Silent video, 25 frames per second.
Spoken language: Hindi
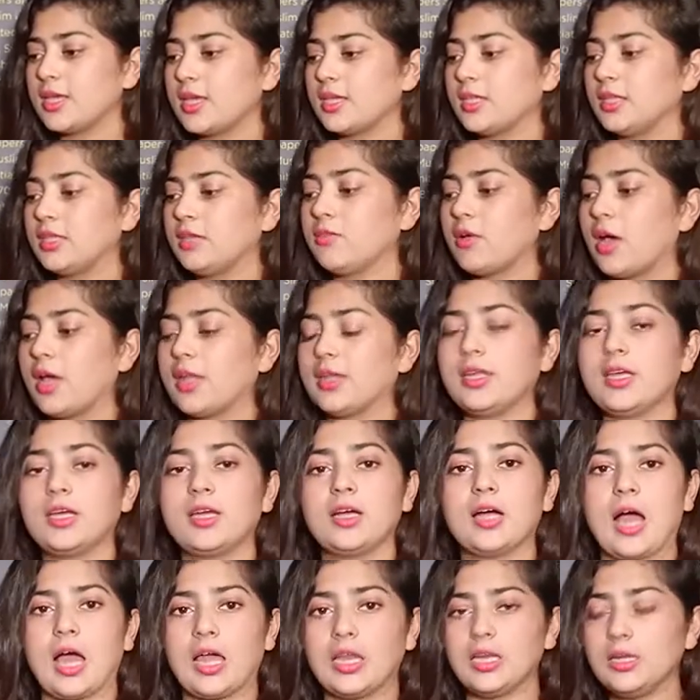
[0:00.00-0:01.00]
ये दीवान
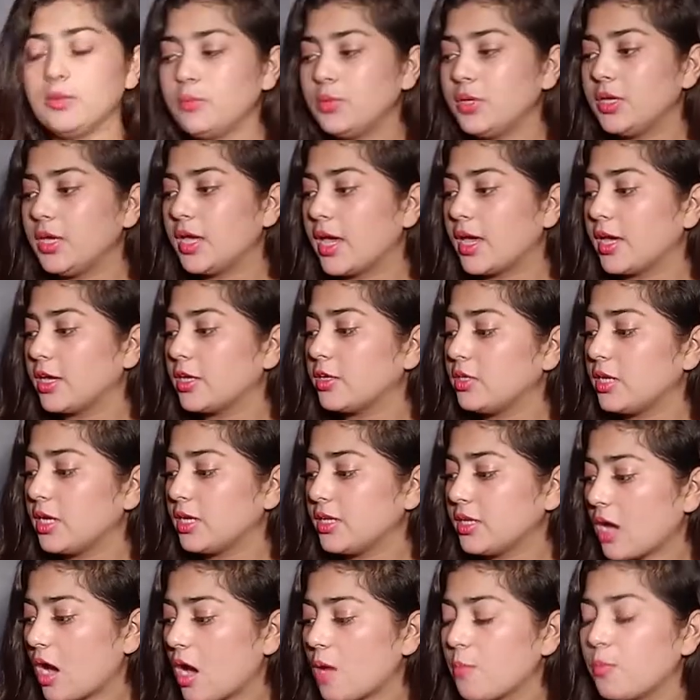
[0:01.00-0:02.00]
गालिब भी है
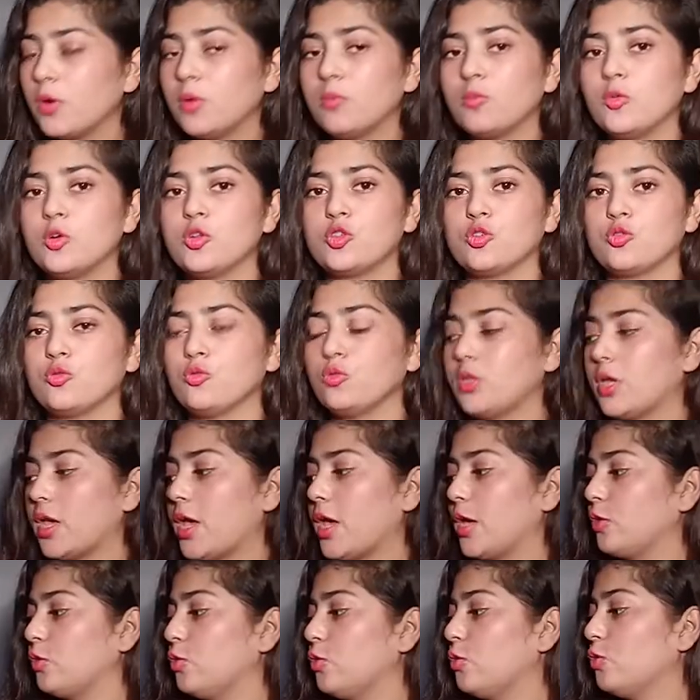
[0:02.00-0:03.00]
ये यहाँ पर मौजूद
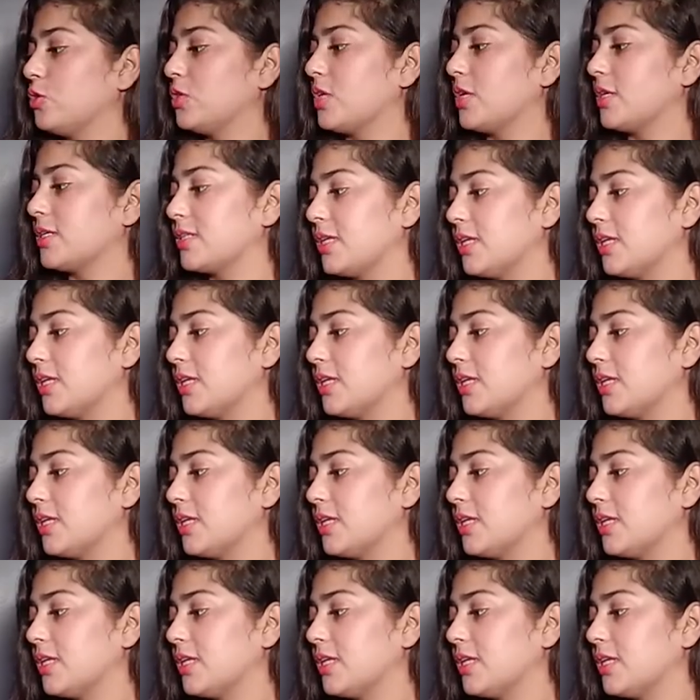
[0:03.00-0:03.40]
है तो सर